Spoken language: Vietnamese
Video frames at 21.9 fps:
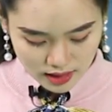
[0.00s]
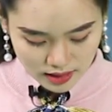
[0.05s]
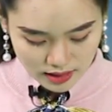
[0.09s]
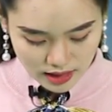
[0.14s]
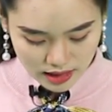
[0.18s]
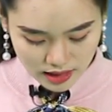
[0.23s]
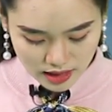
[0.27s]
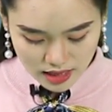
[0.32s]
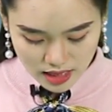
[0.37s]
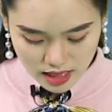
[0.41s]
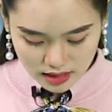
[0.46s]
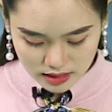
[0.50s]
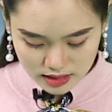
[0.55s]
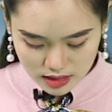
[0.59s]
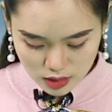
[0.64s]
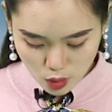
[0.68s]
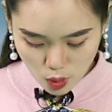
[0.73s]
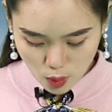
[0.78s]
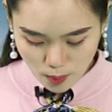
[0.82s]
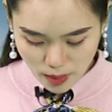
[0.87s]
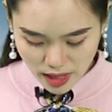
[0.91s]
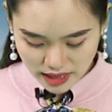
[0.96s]
Tại ngân hàng
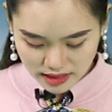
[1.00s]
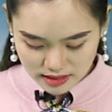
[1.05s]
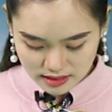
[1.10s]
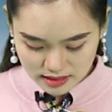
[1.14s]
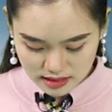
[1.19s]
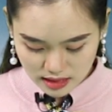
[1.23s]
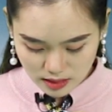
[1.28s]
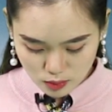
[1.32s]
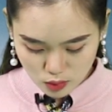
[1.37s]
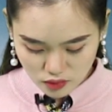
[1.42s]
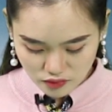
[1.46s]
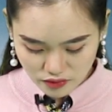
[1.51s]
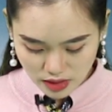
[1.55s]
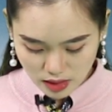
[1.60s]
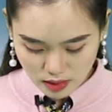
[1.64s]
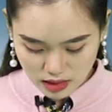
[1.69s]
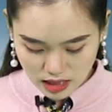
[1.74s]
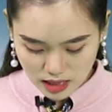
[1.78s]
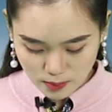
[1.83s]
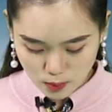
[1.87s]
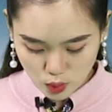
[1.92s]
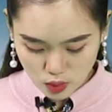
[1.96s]
Sacombank, giá mua
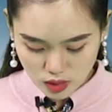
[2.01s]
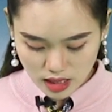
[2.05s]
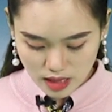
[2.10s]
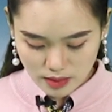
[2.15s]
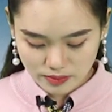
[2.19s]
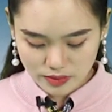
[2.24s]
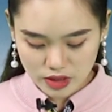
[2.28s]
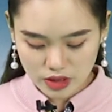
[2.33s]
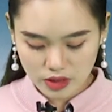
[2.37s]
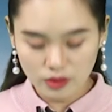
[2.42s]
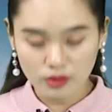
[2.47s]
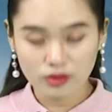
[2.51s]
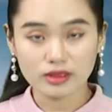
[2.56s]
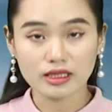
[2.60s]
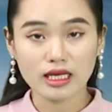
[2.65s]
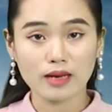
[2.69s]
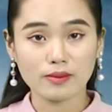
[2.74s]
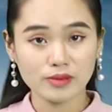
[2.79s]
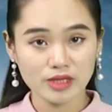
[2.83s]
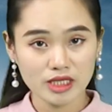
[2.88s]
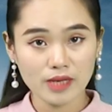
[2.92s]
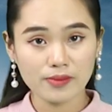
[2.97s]
vào là 45 triệu
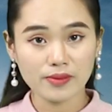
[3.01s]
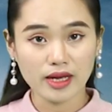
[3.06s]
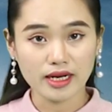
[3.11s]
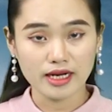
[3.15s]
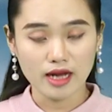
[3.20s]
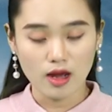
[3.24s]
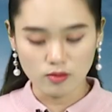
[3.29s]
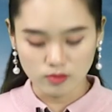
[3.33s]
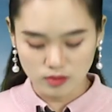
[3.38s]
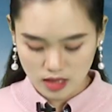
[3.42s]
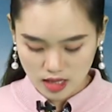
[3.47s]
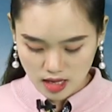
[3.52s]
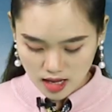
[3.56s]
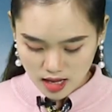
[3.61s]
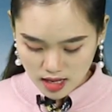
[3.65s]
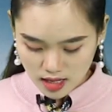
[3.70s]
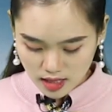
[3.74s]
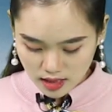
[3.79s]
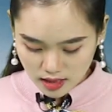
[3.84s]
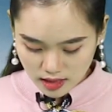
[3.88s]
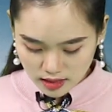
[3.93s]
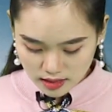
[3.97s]
800 ngàn đồng,
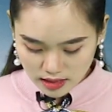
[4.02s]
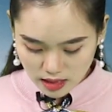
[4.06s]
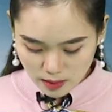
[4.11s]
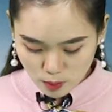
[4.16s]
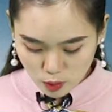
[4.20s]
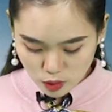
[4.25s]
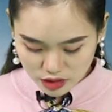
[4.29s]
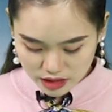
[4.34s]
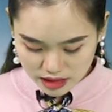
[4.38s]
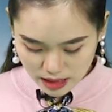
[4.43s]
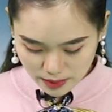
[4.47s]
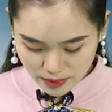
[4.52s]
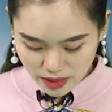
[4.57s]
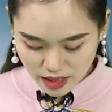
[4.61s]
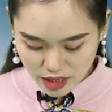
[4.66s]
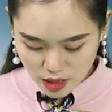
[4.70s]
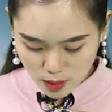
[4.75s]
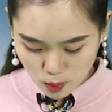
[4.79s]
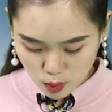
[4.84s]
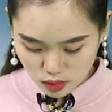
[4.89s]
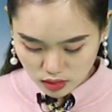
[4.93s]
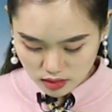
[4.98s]
tăng 100 ngàn
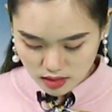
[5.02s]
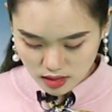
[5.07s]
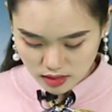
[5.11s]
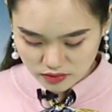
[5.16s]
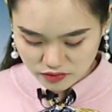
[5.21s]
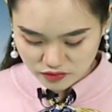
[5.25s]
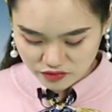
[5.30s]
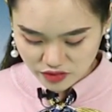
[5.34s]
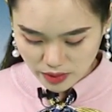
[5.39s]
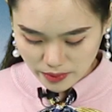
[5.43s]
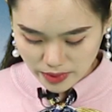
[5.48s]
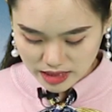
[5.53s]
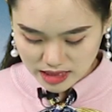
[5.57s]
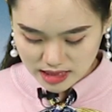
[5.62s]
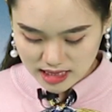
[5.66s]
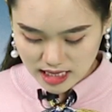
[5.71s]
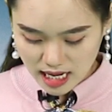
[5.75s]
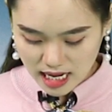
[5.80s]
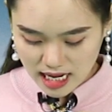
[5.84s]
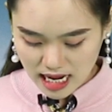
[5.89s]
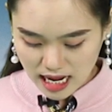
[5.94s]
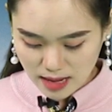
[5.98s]
đồng một lượng và bán
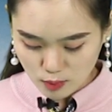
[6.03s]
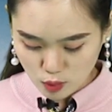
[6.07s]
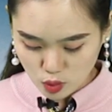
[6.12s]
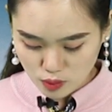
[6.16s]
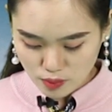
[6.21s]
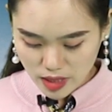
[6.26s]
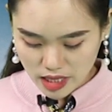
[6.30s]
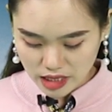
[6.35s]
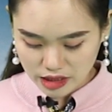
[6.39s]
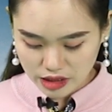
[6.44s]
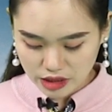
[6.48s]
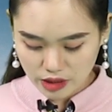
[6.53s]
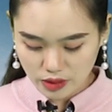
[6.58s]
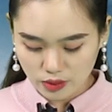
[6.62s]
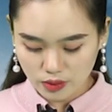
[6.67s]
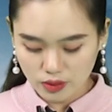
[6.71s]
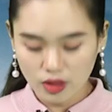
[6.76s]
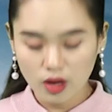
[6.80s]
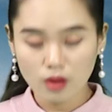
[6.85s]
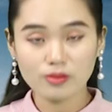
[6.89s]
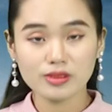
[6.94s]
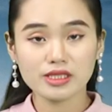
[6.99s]
ra là 47 triệu
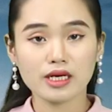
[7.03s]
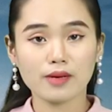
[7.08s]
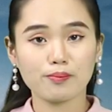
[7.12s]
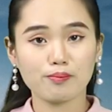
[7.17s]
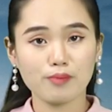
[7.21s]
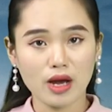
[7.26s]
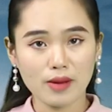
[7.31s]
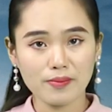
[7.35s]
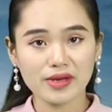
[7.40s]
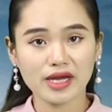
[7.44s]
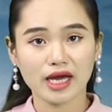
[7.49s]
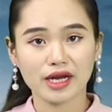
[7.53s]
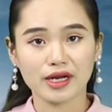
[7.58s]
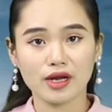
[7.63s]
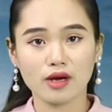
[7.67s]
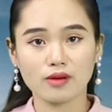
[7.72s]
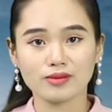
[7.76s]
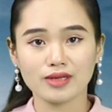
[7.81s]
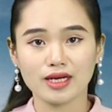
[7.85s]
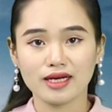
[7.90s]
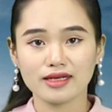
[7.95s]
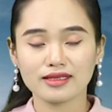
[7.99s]
030 ngàn
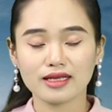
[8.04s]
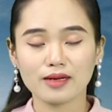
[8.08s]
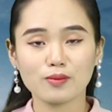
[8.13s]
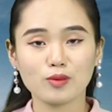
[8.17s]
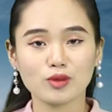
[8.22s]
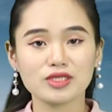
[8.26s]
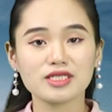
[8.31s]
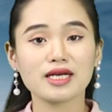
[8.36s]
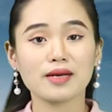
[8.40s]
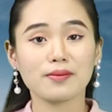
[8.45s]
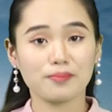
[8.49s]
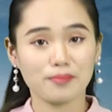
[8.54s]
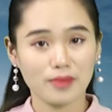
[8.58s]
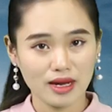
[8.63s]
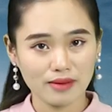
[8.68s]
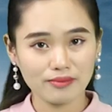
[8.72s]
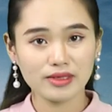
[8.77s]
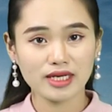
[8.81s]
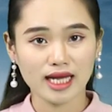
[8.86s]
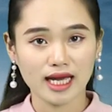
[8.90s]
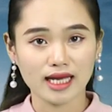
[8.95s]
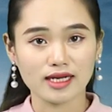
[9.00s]
đồng, tăng
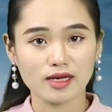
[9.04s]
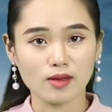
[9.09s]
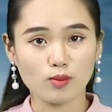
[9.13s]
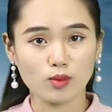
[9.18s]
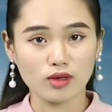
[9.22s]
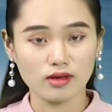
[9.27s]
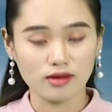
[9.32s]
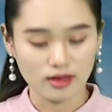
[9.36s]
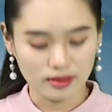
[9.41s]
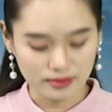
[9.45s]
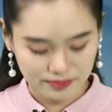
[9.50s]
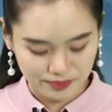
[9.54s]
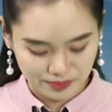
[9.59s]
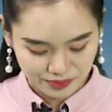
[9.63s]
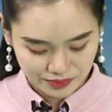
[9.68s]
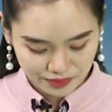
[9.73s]
130 ngàn đồng một lượng.